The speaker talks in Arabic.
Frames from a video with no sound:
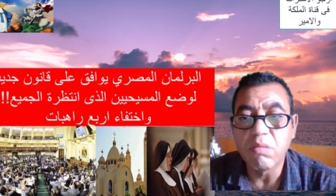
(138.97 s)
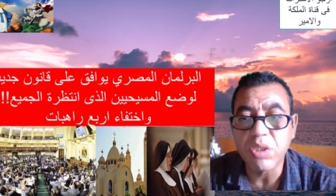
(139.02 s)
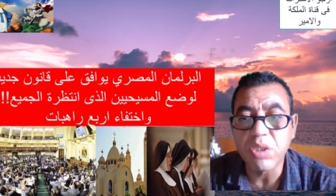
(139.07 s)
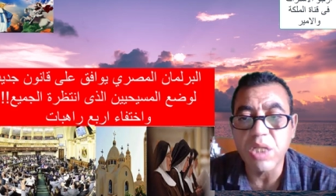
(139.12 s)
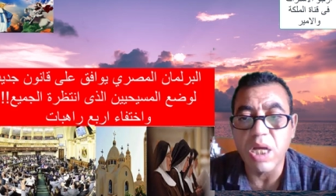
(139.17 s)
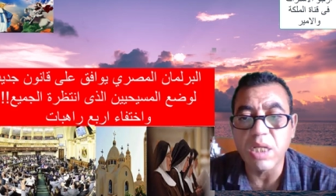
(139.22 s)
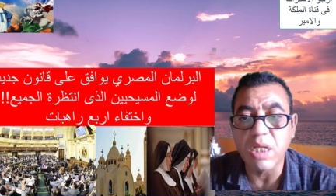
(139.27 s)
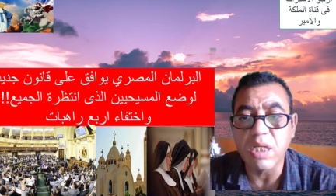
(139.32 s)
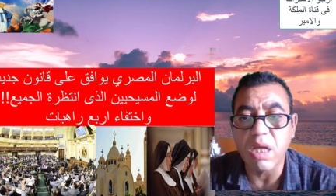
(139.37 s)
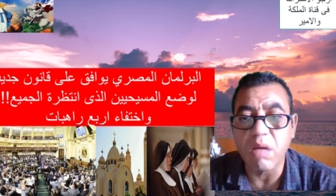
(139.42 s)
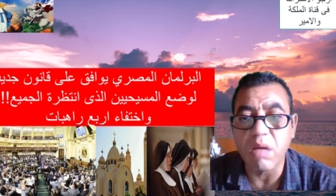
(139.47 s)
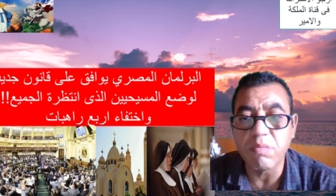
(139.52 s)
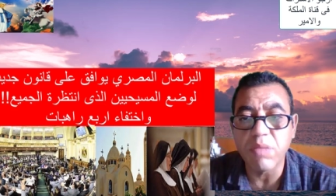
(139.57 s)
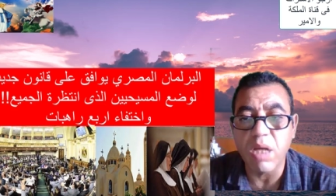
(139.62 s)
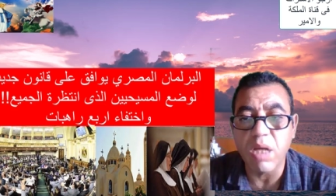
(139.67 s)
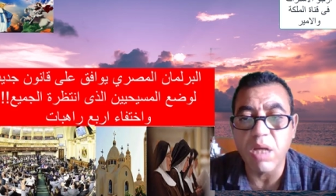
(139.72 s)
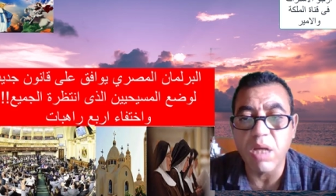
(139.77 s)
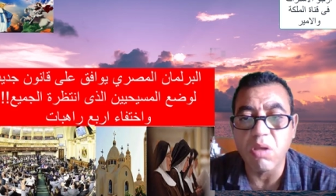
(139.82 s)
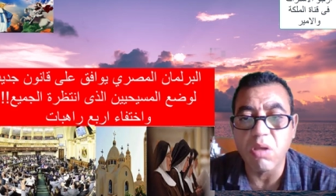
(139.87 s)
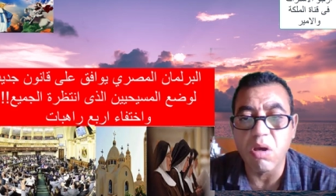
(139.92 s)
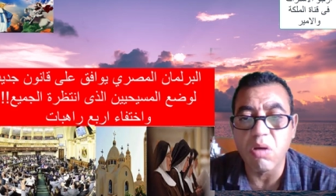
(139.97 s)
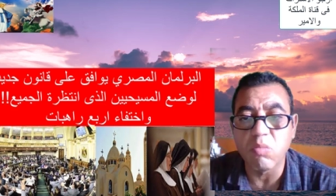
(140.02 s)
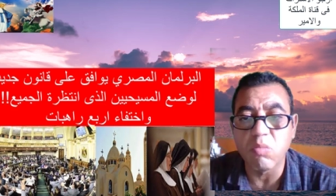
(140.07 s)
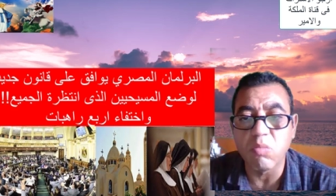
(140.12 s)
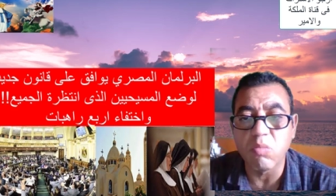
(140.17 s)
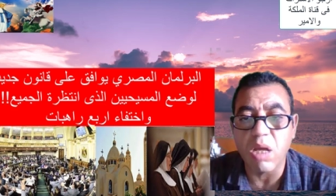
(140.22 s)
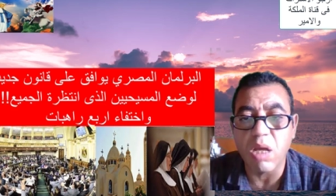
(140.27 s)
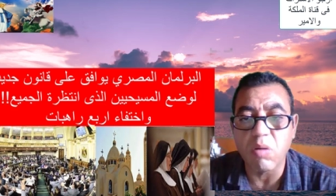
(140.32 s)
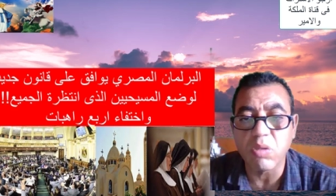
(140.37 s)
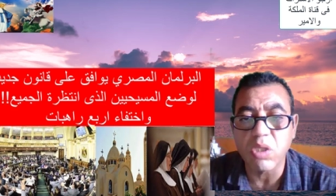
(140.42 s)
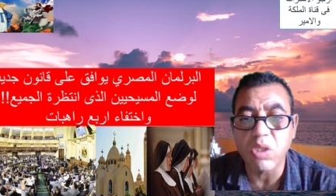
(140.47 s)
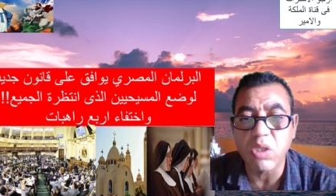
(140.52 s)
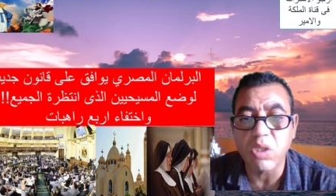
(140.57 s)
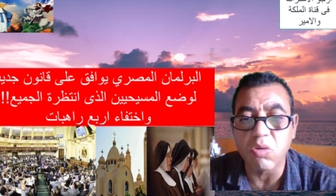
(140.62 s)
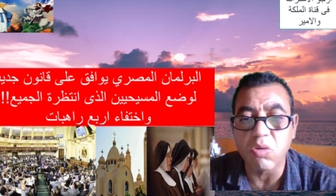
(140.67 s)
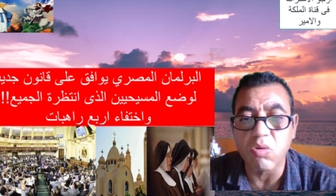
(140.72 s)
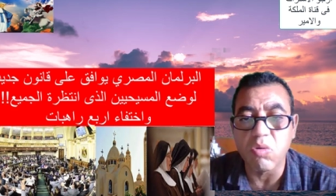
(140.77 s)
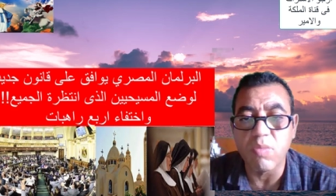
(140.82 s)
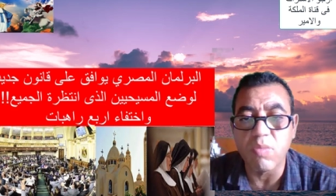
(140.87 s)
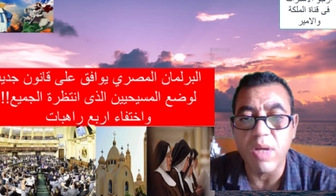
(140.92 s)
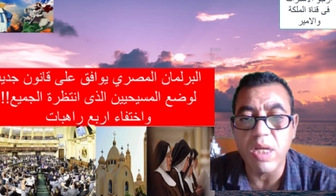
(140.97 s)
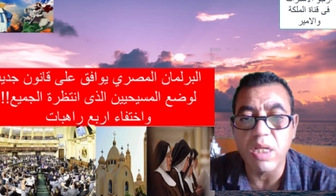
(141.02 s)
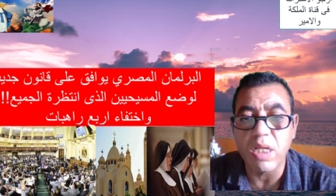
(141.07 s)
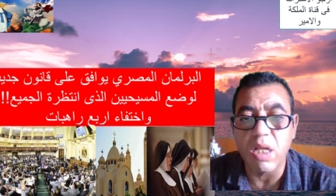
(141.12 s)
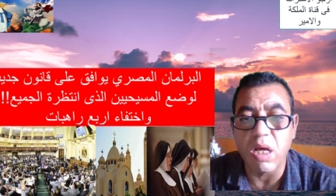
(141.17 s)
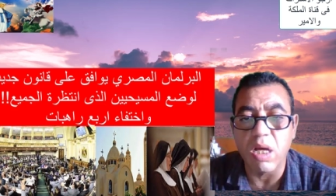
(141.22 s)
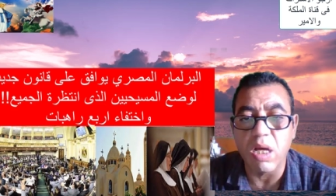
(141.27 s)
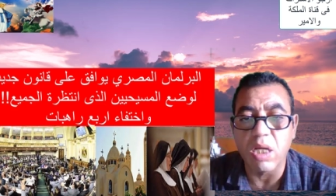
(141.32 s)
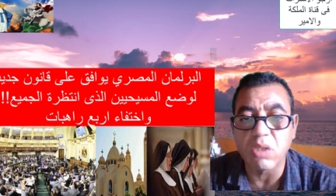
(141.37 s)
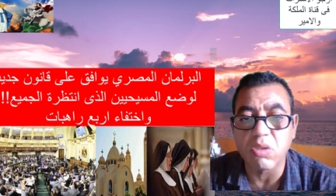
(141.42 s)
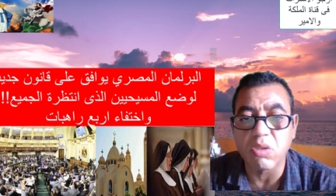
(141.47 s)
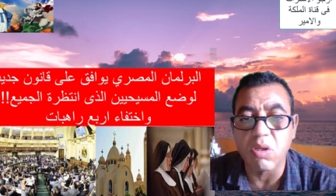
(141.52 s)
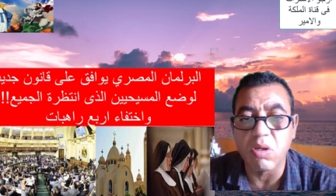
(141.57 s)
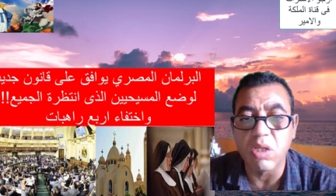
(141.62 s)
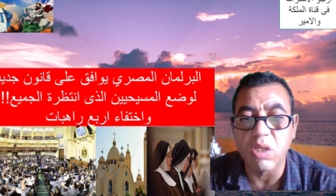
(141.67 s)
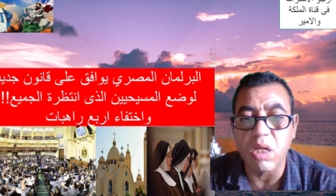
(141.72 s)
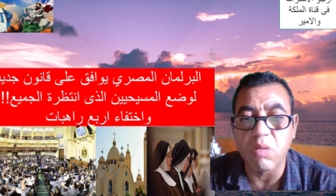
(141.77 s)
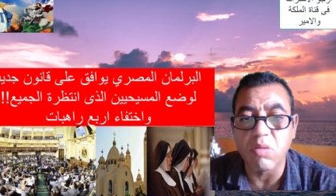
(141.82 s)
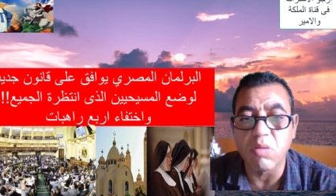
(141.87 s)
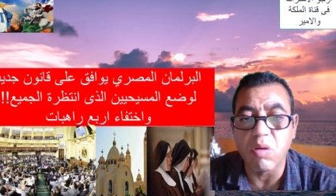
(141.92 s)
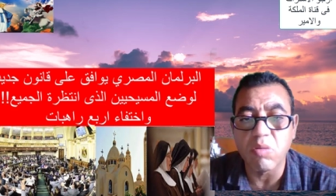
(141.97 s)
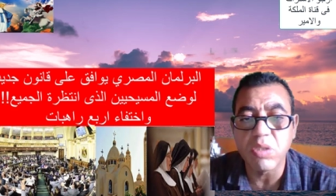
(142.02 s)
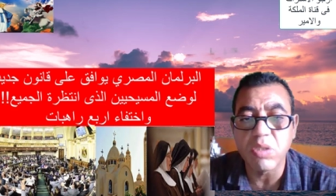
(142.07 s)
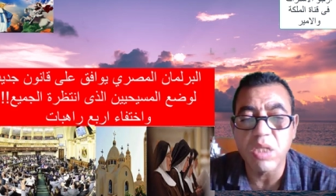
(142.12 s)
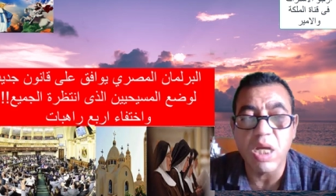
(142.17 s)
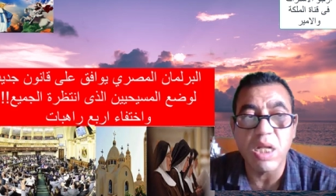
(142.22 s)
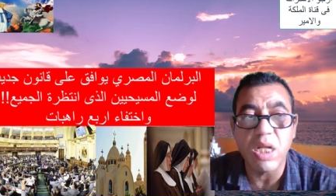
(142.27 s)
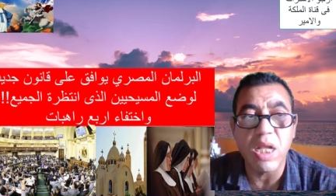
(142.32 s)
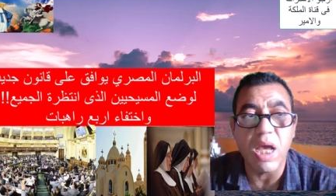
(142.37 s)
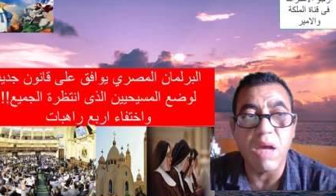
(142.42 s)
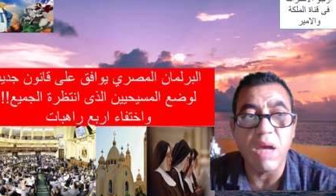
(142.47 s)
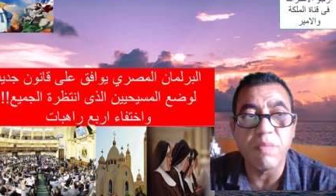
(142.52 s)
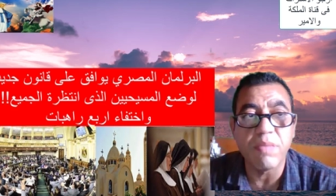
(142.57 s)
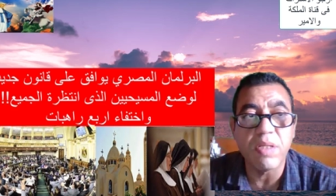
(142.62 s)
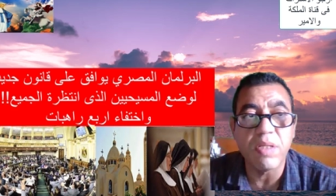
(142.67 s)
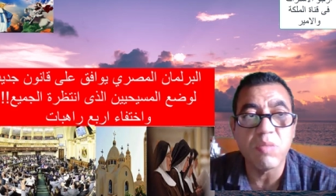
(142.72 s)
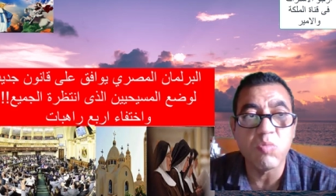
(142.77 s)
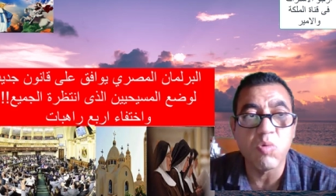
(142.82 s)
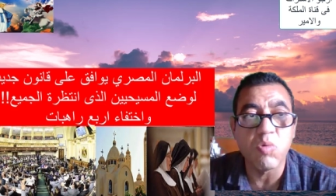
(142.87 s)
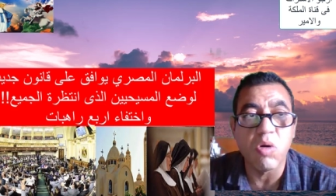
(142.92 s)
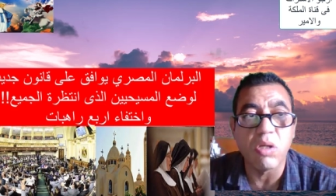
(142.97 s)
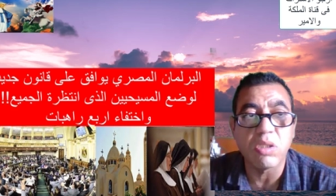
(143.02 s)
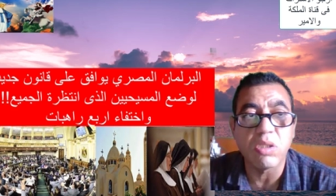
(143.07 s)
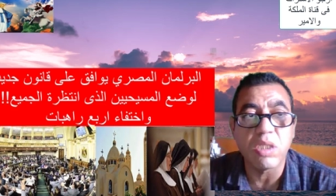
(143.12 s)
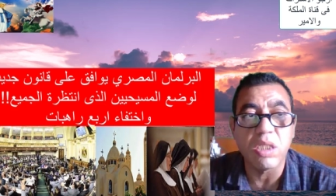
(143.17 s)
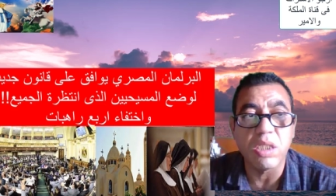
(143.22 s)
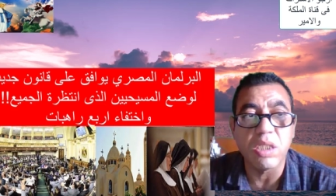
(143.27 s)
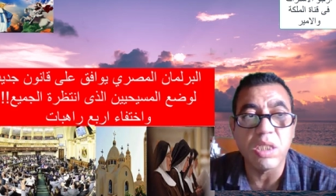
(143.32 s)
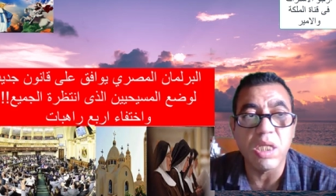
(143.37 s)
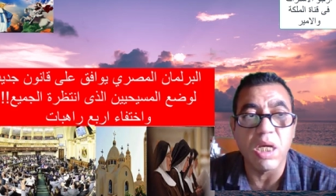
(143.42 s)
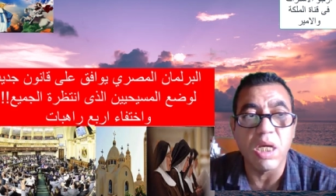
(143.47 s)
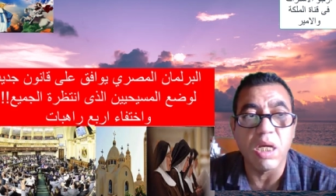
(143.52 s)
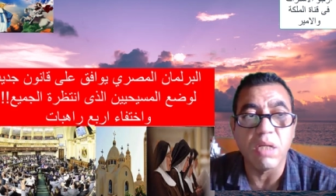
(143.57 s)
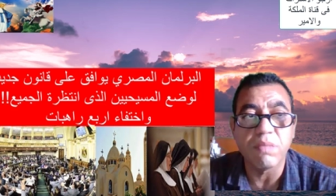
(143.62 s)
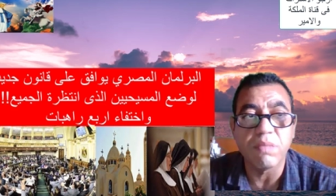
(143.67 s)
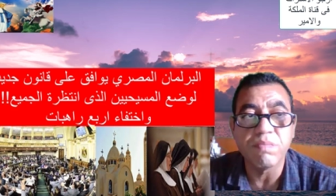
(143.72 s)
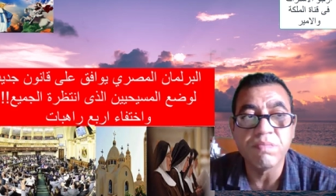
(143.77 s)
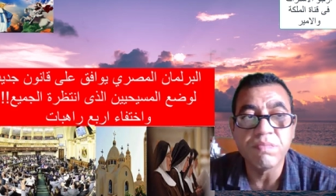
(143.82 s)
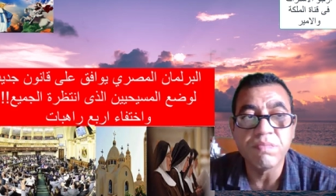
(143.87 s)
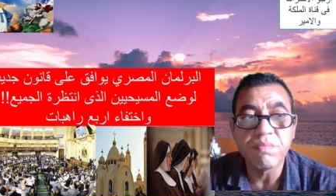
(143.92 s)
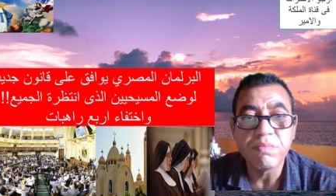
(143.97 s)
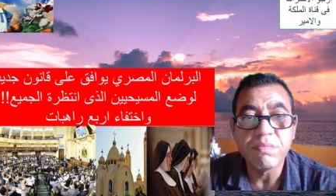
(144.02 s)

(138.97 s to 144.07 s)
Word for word: بشأن أمن أعضائهم ودعوة الحكومة إلى إعطاء الأولوية لأمن مواطنيها